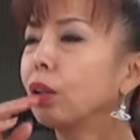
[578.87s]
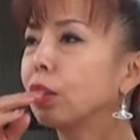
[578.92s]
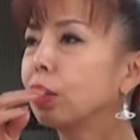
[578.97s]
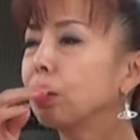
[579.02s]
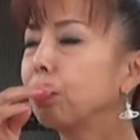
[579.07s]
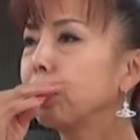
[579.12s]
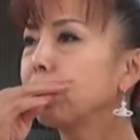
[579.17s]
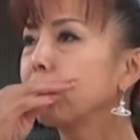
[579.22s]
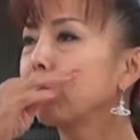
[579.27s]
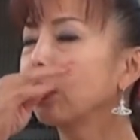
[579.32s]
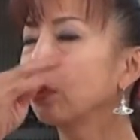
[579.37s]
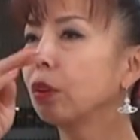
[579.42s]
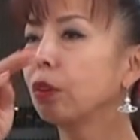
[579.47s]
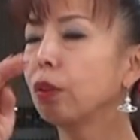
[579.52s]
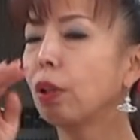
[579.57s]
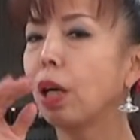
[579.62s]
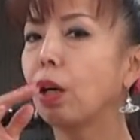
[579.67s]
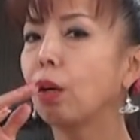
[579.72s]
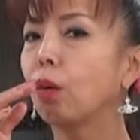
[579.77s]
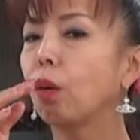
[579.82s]
自分の
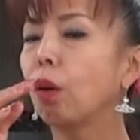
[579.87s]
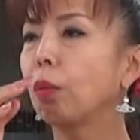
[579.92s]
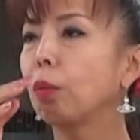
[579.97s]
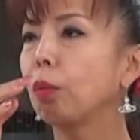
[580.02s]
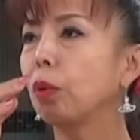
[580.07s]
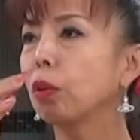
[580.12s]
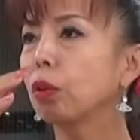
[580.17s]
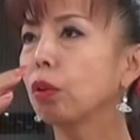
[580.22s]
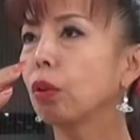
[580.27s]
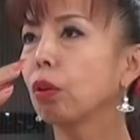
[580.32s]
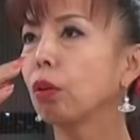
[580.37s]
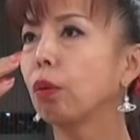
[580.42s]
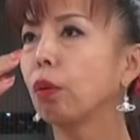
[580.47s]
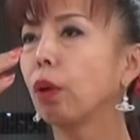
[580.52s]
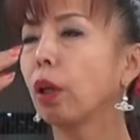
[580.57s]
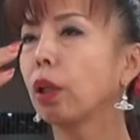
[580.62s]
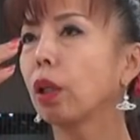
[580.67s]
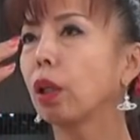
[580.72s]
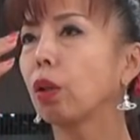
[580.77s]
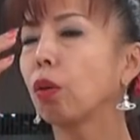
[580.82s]
上顎はもっと
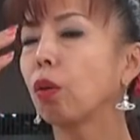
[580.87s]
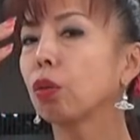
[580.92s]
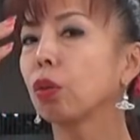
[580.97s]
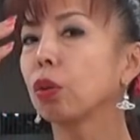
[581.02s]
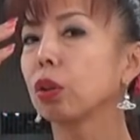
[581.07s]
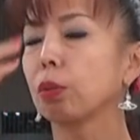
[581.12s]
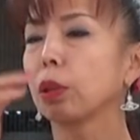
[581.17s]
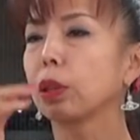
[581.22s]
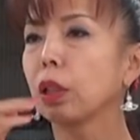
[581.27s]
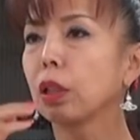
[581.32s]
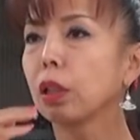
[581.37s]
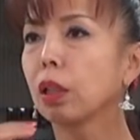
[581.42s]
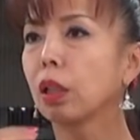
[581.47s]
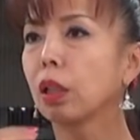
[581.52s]
上に行こうとします